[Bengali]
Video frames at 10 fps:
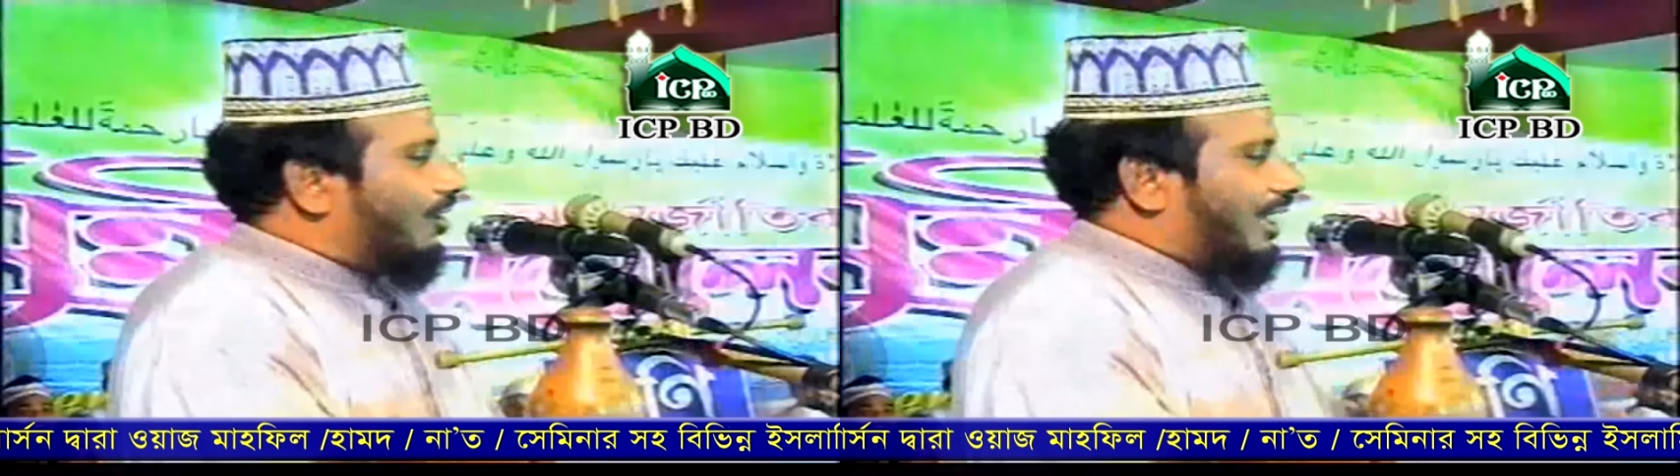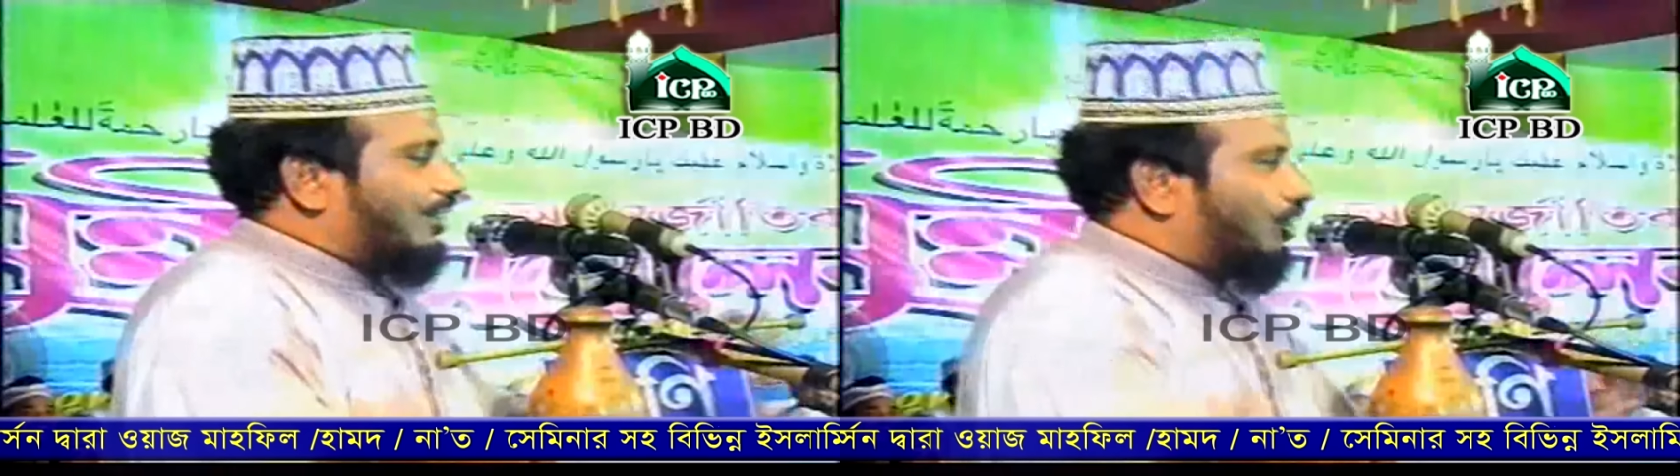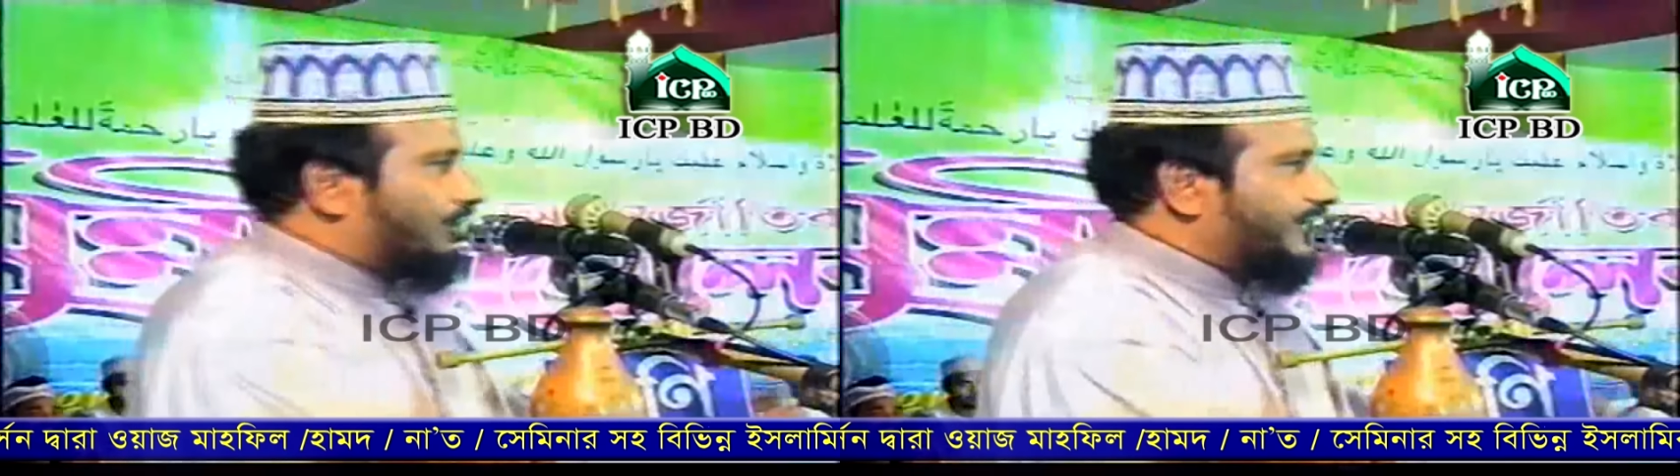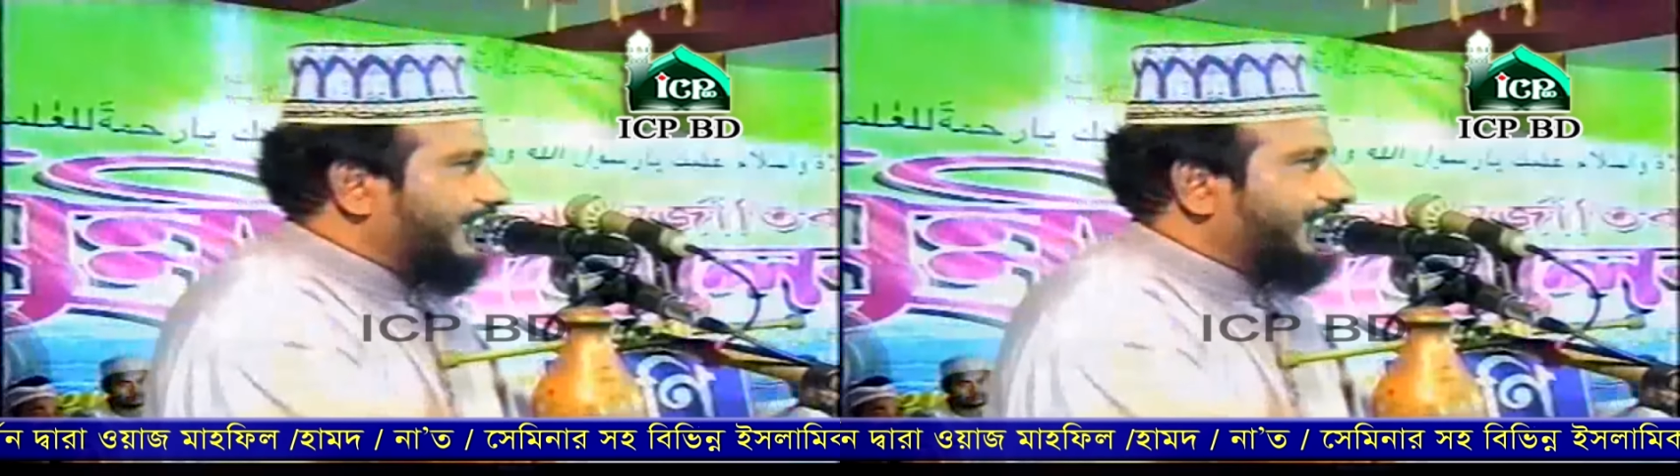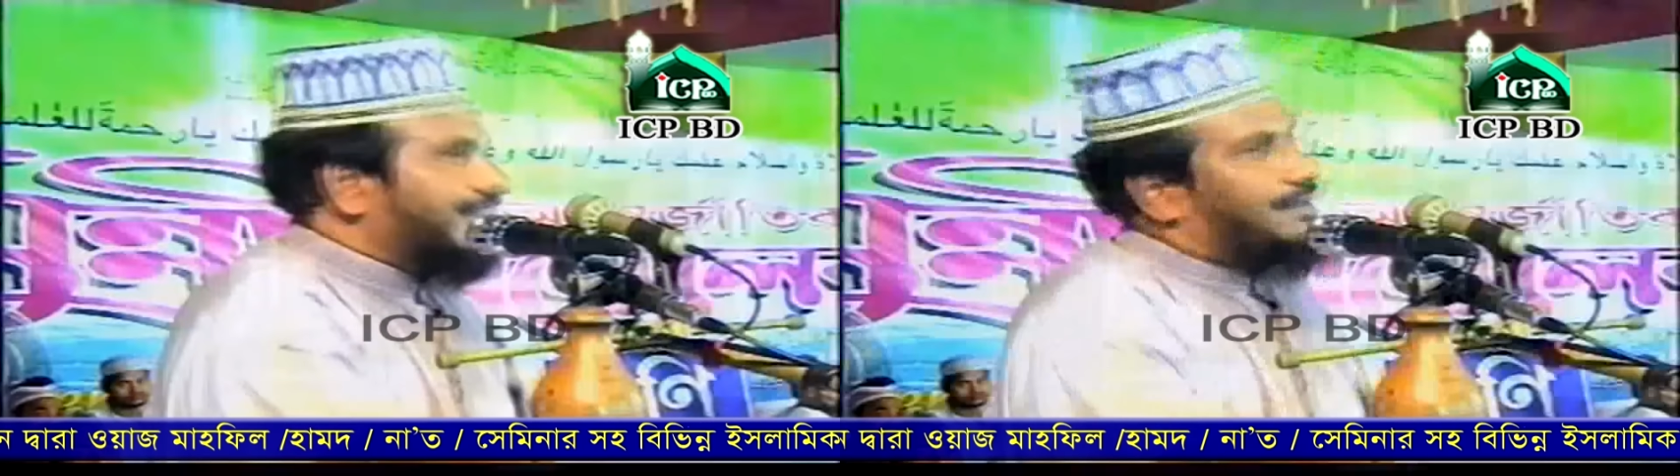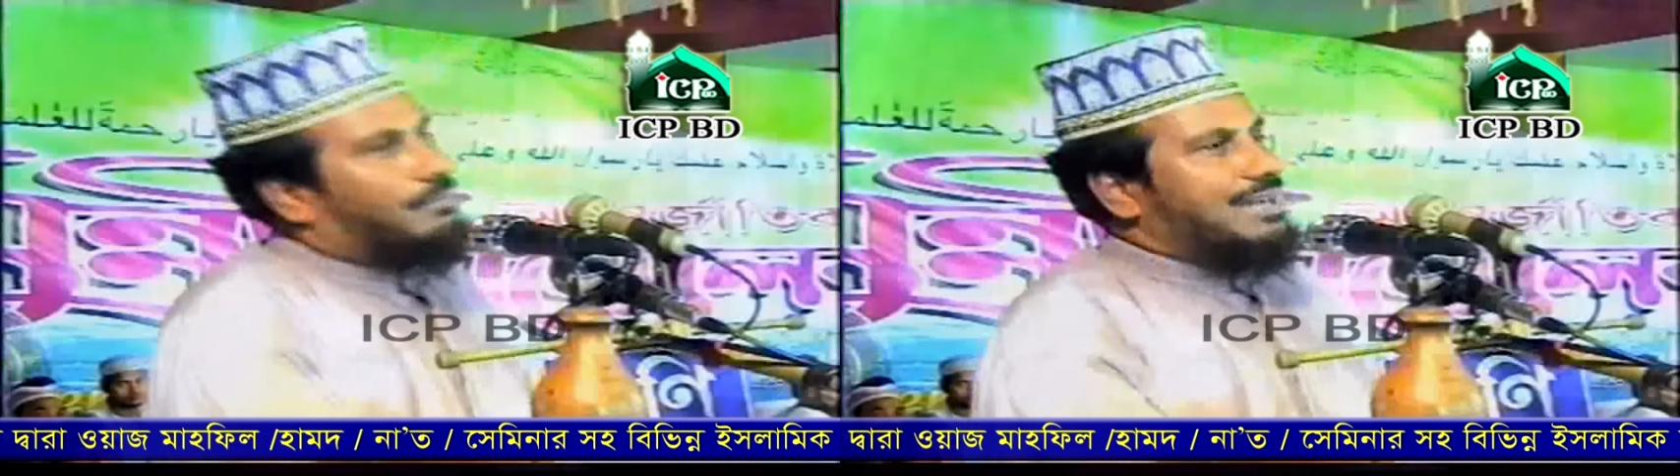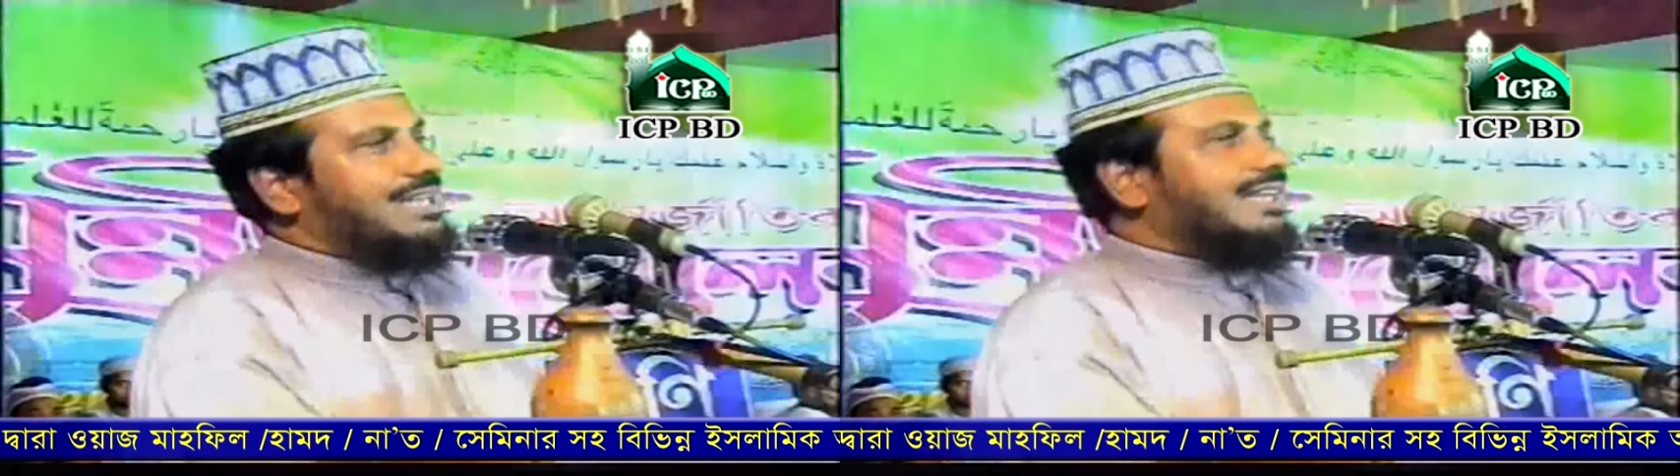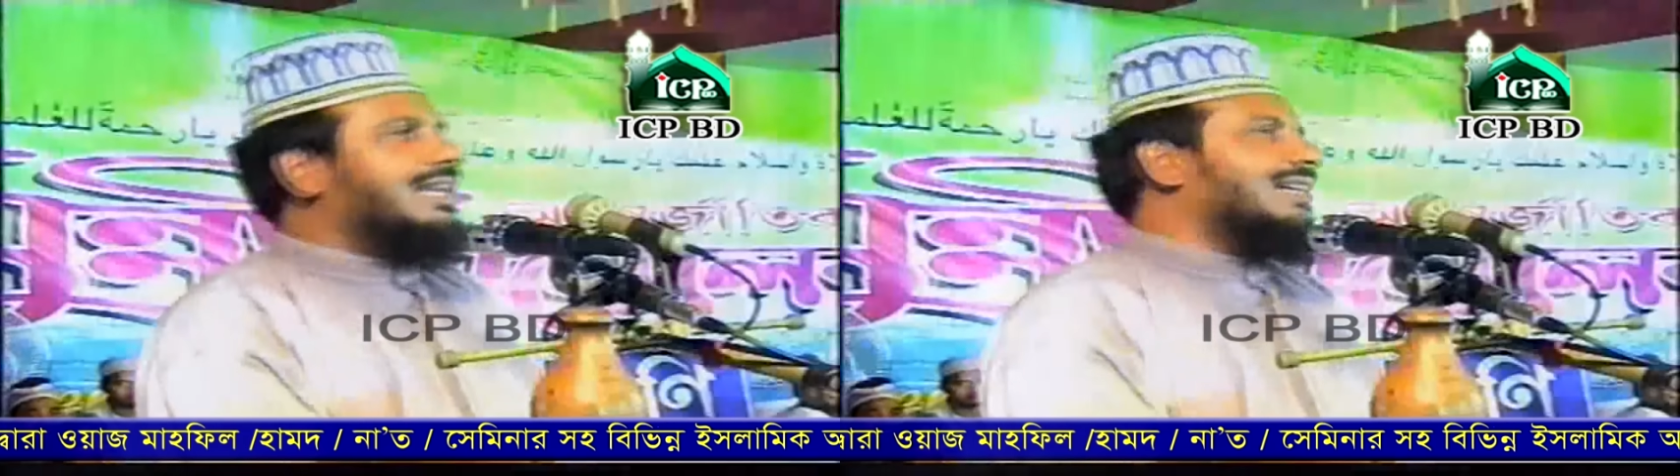ওরা ধরছে
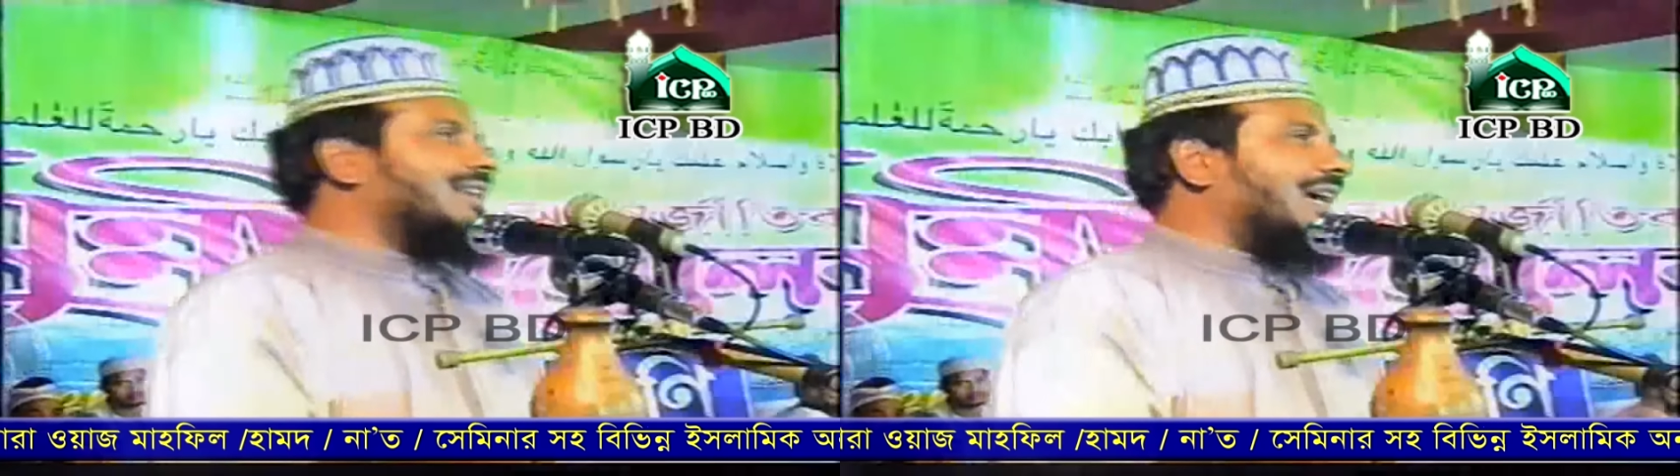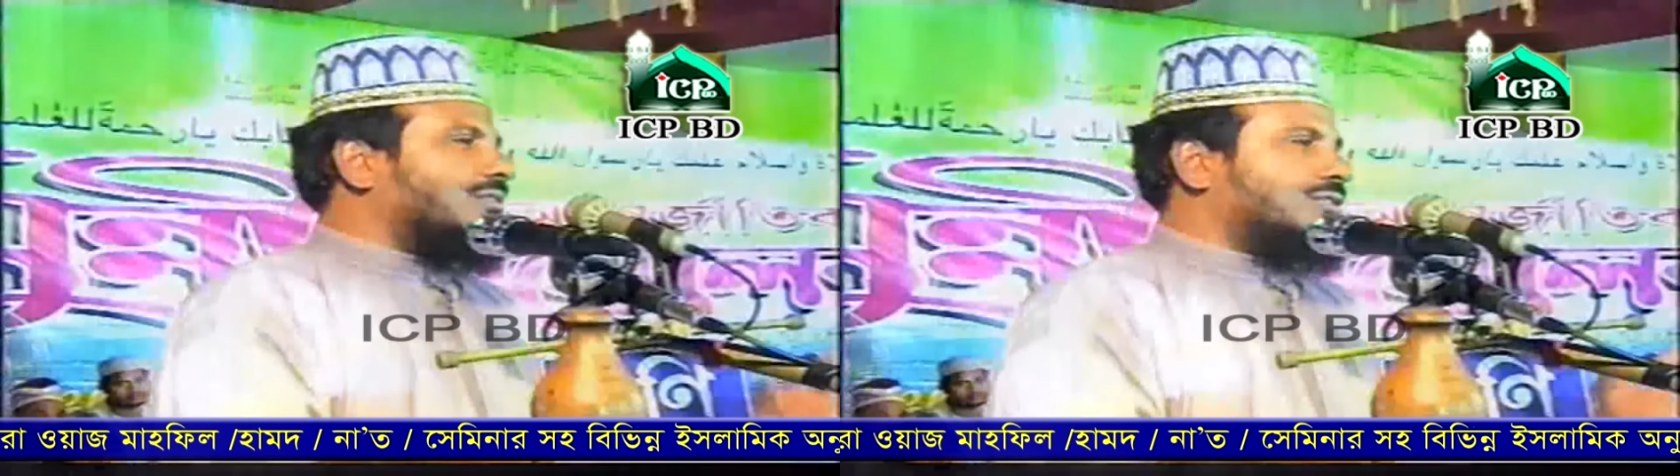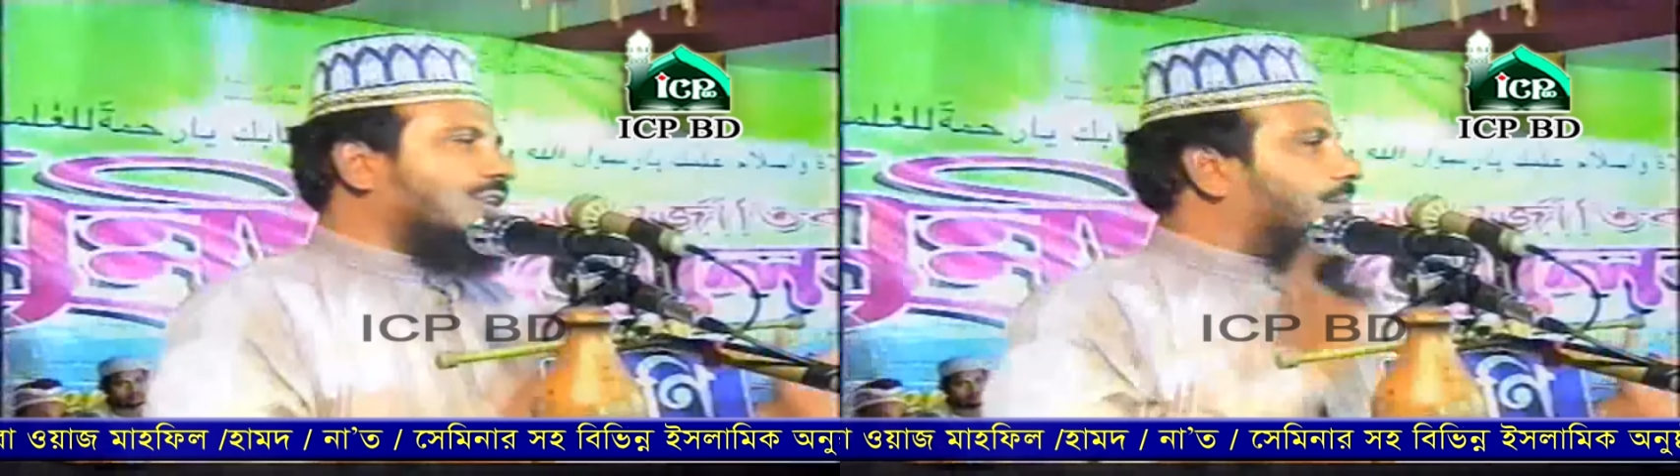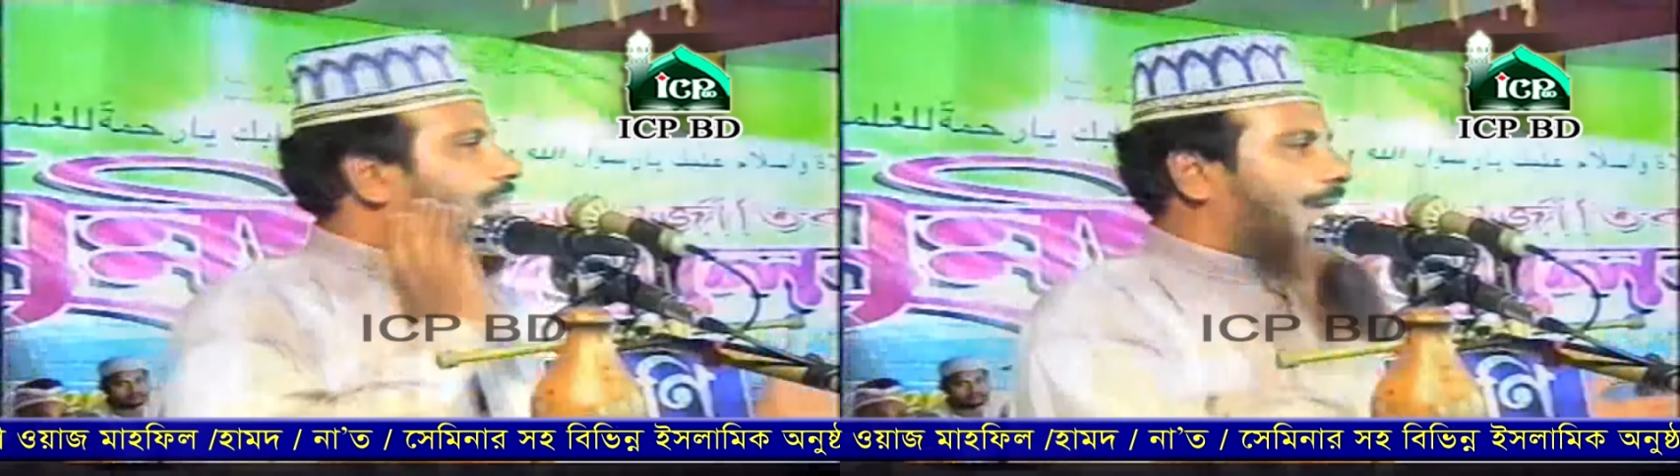বাসায় নিয়ে যায় এখন সব